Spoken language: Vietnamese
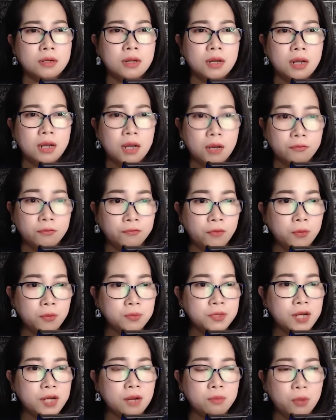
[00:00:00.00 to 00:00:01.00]
Ông Phúc
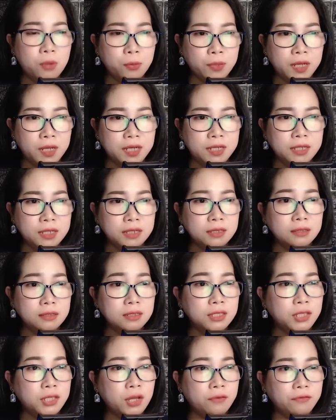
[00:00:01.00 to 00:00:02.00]
rót một ly nước
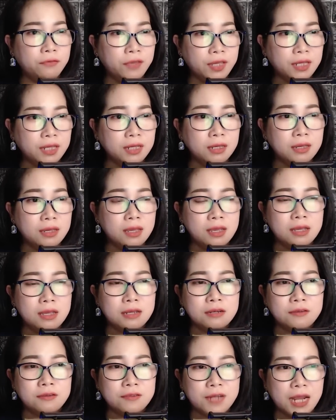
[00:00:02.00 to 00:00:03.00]
đưa cho Viễn,
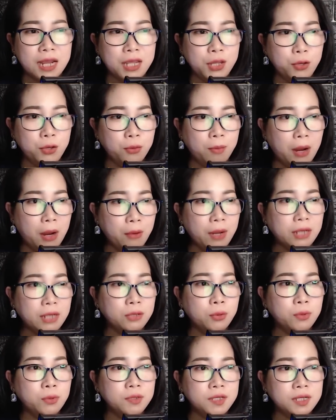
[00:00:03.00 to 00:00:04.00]
ra hiệu bảo anh
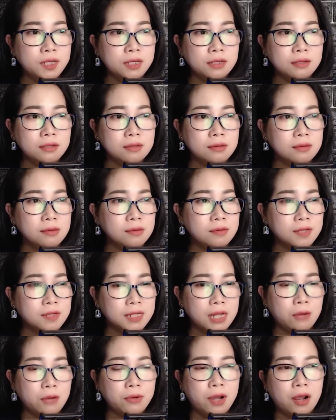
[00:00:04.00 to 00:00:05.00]
uống trước,
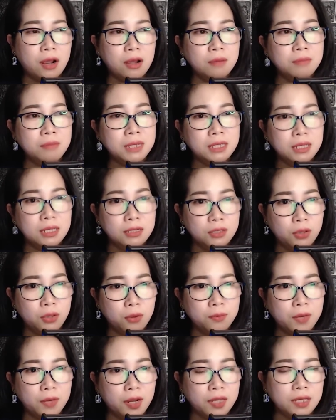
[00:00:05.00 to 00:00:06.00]
sau đó mới từ
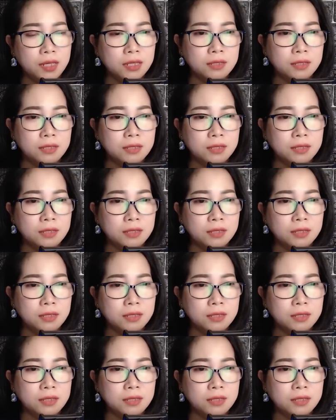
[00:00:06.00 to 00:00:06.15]
tốn nói: